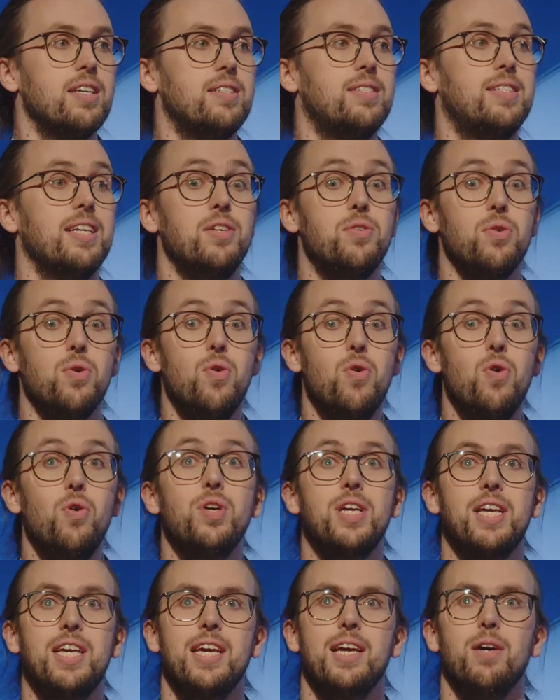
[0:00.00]
c'est de
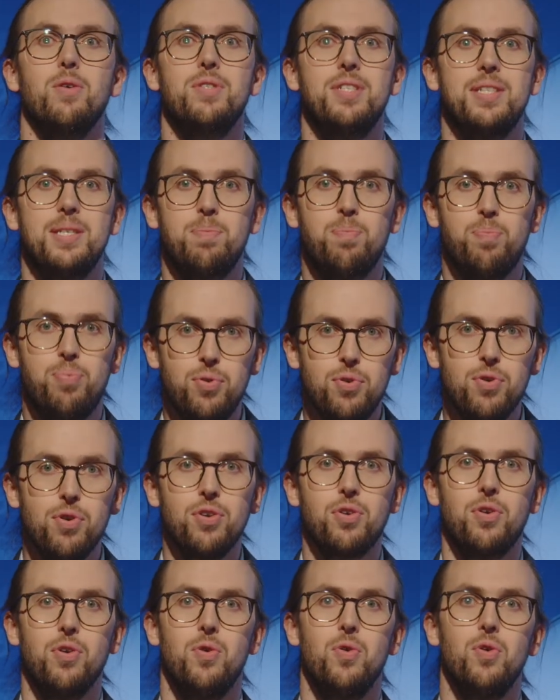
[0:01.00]
l'eau qui est aussi
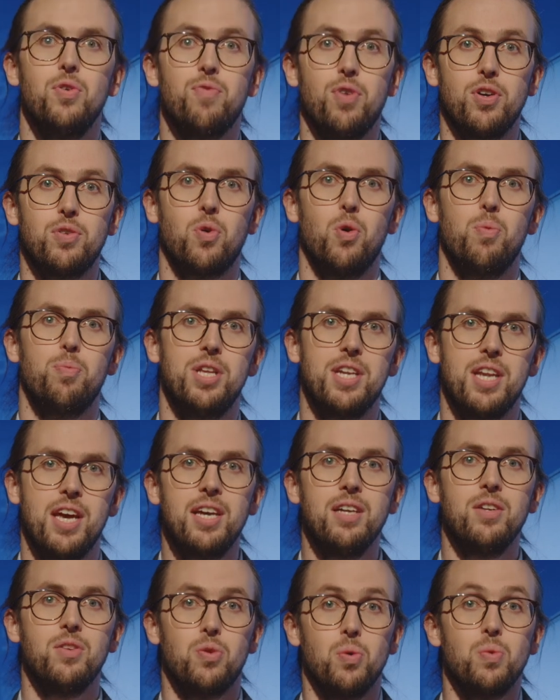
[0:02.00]
pure que l'eau de votre
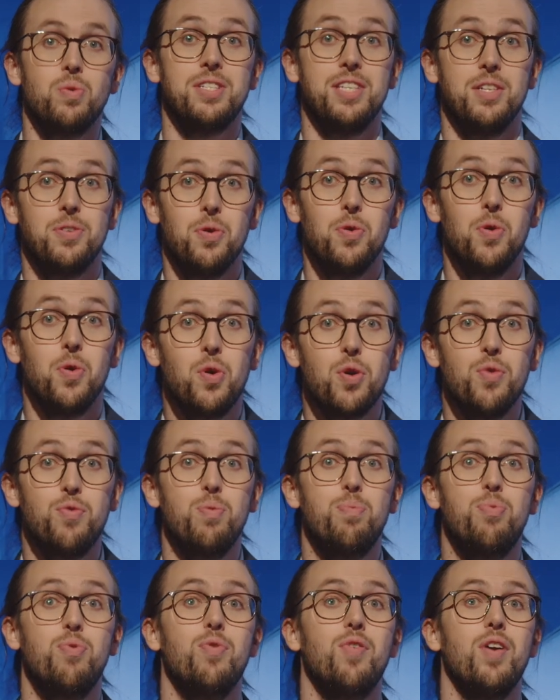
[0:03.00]
robinet, donc c'est de l'eau que
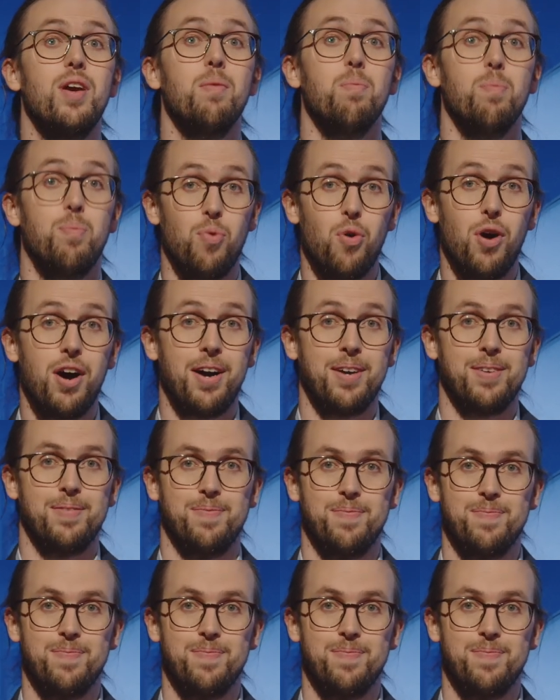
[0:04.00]
vous pouvez boire.